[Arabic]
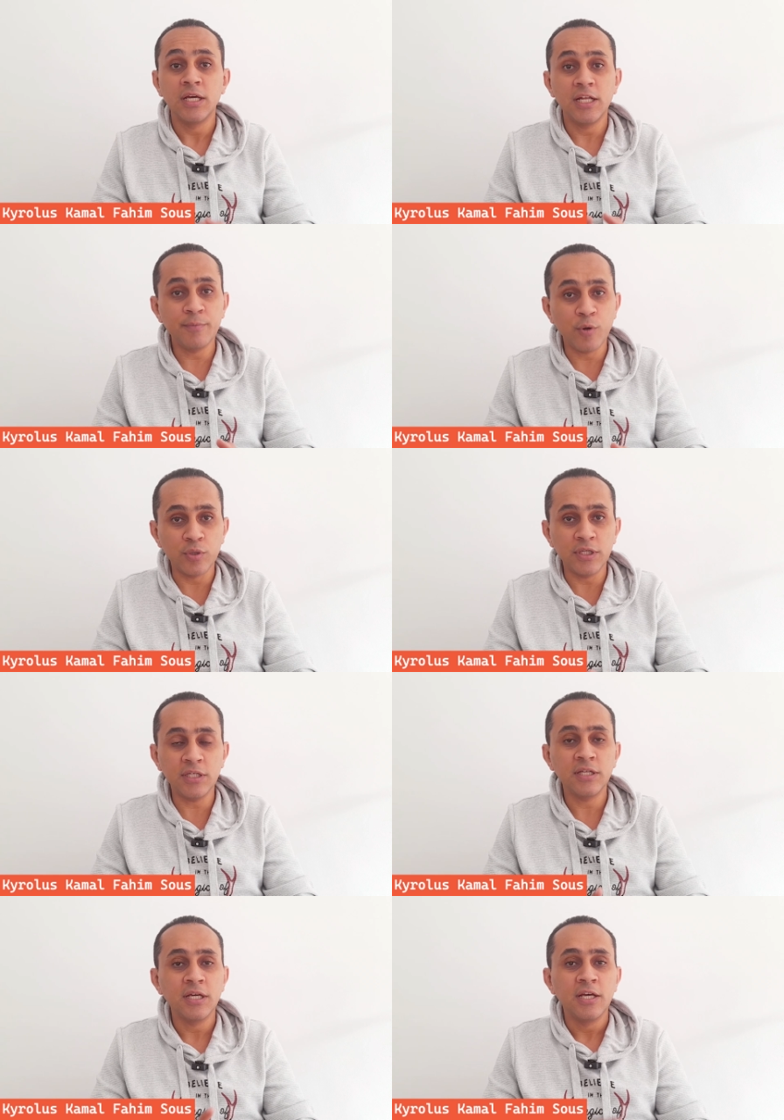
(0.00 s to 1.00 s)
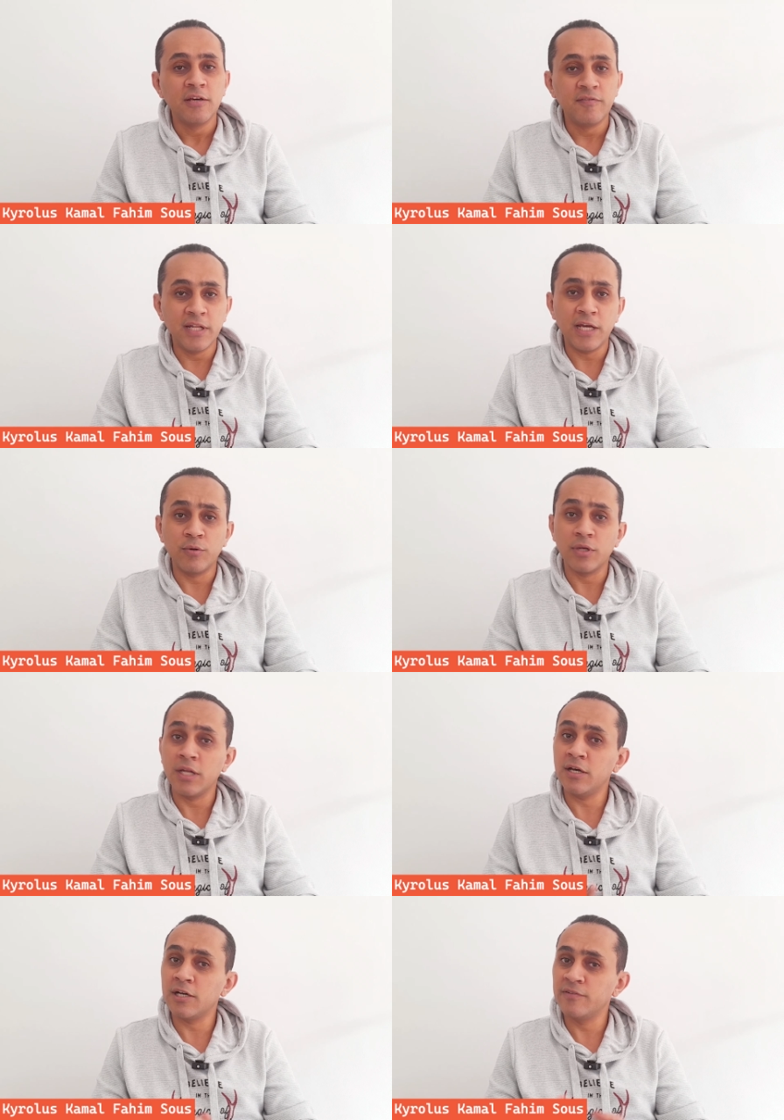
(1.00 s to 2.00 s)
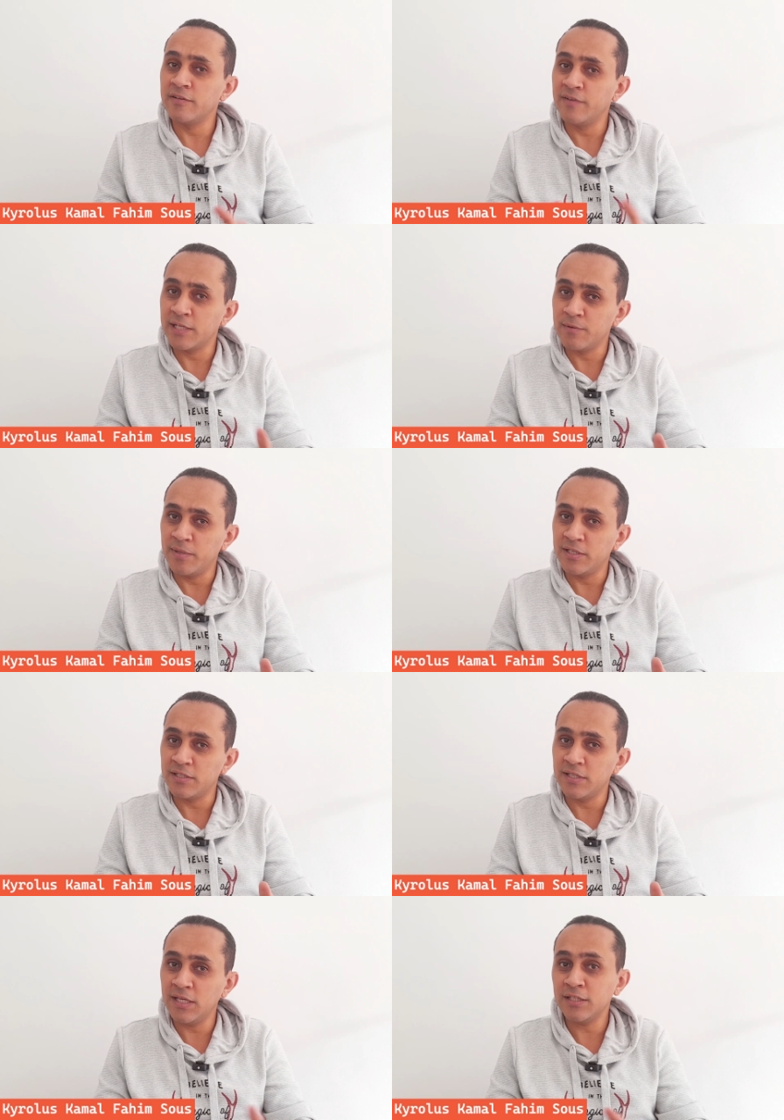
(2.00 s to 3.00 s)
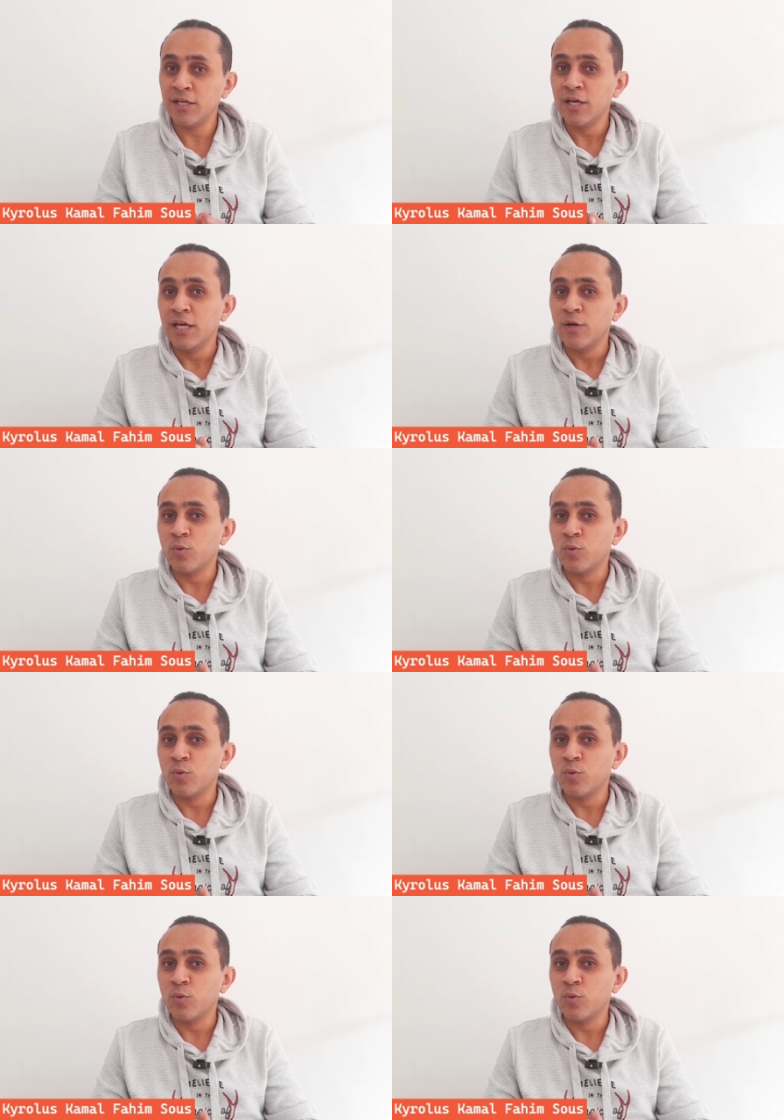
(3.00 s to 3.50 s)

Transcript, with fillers: اللي موجودين في الانجولار هنعرف الفرق ما بين الاثنين